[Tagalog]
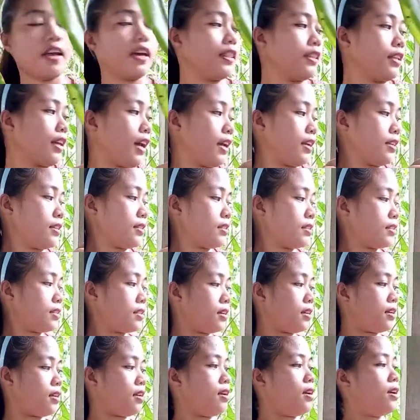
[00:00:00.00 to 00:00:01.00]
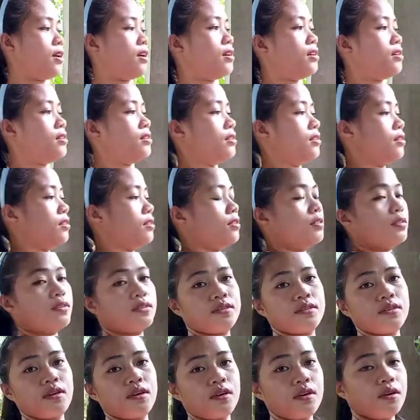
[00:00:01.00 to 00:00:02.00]
and guys.
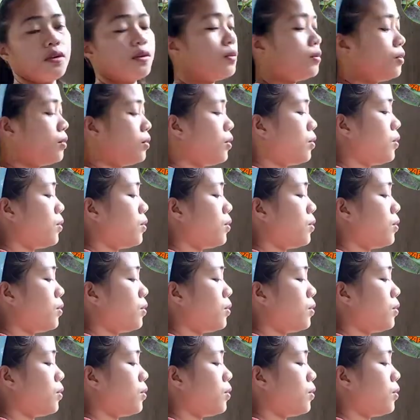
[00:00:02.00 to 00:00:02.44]
So, uh,